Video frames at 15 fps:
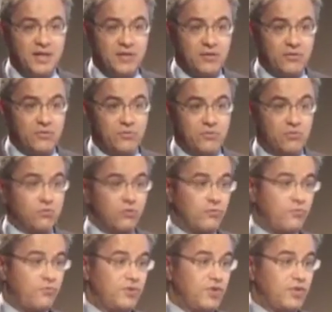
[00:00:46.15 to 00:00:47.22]
on en
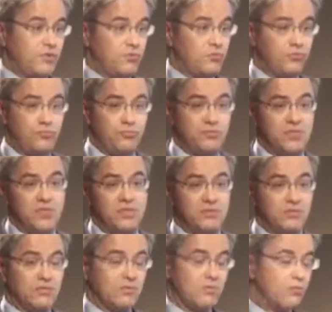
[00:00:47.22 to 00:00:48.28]
fait depuis
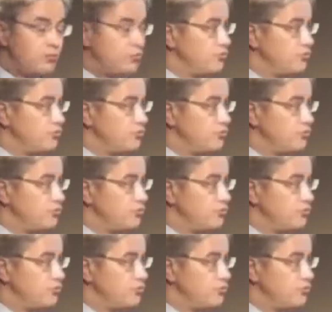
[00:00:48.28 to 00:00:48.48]
plus